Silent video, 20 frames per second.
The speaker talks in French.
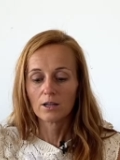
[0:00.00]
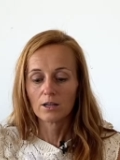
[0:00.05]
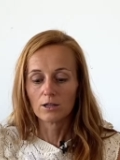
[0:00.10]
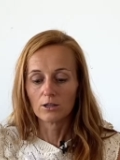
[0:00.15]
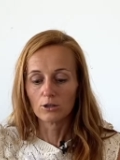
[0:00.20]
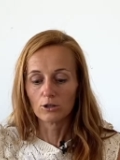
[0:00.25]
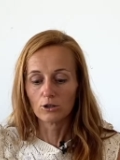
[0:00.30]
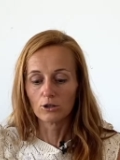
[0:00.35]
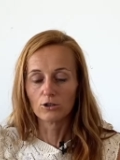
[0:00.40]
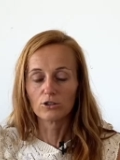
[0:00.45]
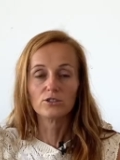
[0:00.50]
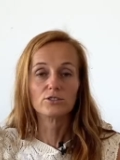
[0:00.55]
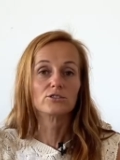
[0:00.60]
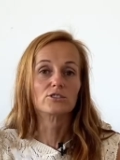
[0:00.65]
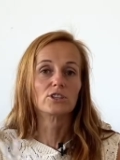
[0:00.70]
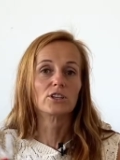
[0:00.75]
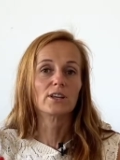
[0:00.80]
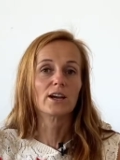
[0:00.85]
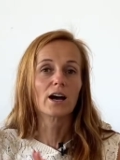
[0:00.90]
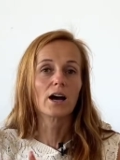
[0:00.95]
Euh,
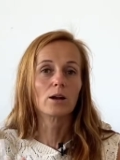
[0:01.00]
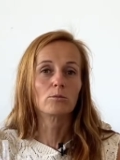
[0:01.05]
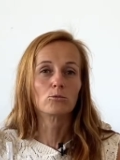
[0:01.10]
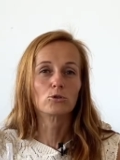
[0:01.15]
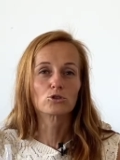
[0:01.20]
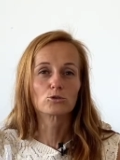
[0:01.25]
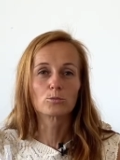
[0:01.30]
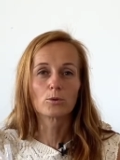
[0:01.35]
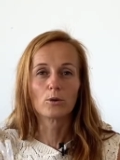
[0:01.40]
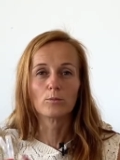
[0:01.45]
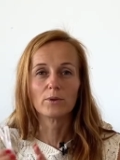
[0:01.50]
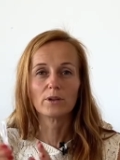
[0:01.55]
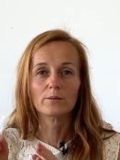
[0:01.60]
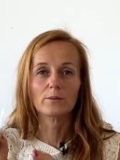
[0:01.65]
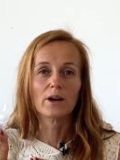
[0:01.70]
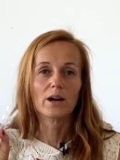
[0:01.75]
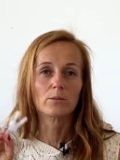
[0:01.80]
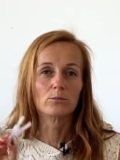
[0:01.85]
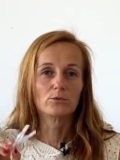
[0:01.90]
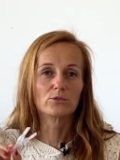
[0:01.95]
généralement, je prends même
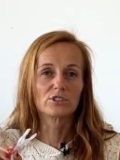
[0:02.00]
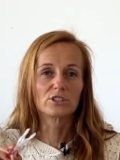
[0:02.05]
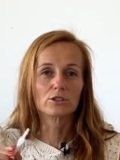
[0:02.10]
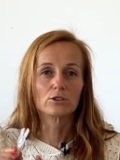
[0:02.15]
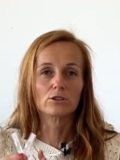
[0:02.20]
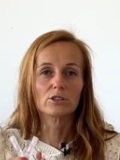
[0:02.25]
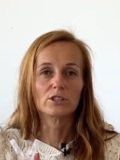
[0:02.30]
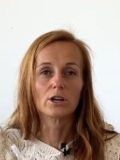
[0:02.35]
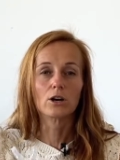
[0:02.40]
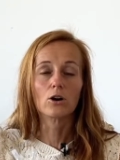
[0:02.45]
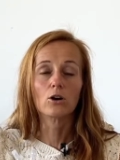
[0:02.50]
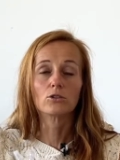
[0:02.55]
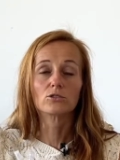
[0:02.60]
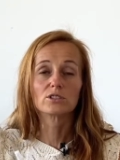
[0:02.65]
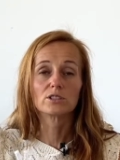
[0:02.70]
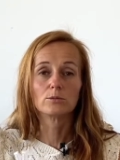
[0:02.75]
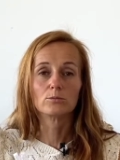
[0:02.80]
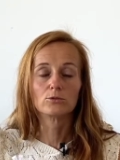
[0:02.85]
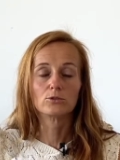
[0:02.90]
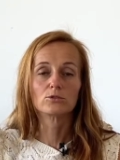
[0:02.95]
un petit collier
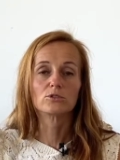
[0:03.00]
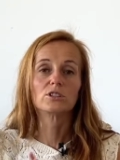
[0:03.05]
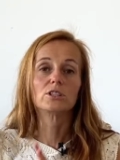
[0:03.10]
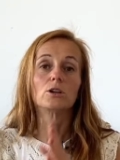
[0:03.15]
antibiotique